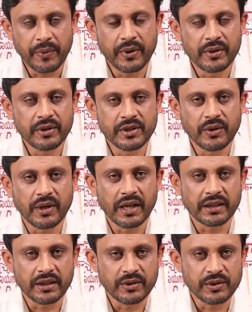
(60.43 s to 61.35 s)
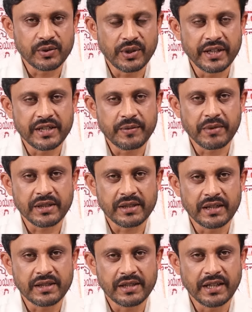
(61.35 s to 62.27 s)
అప్పటి నుంచి కూడా అతను సురేష్
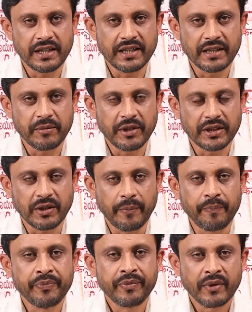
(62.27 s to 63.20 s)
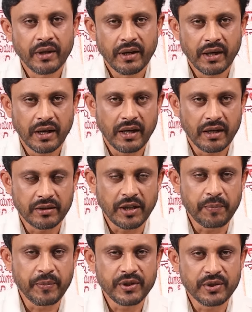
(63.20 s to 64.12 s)
ప్రసాద్ సింగ్ అయితే మాత్రం
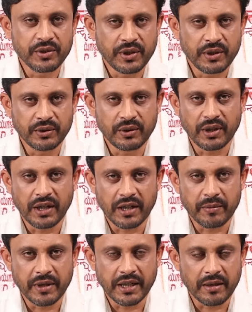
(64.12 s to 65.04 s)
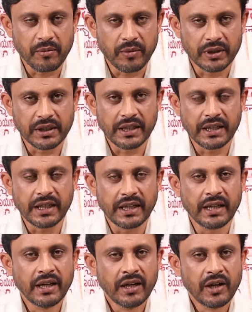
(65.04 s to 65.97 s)
తప్పించుకు తిరుగుతున్నారనమాట మొత్తానికి
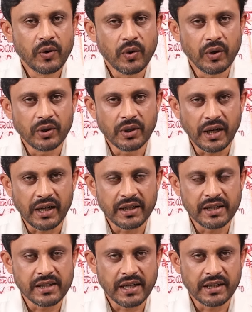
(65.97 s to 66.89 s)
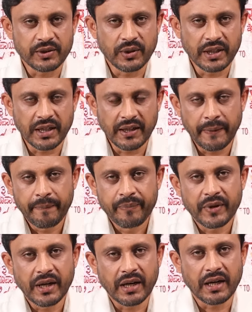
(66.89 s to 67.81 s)
కోర్టు ఆదేశాలతోటి
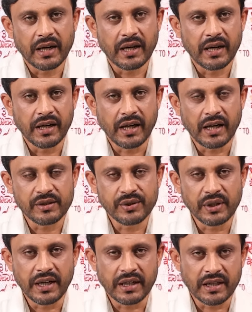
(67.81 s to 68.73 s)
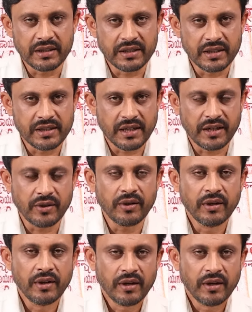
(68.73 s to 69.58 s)
అక్కడ ఆయన ఆస్తులను అటాచ్ చేశారు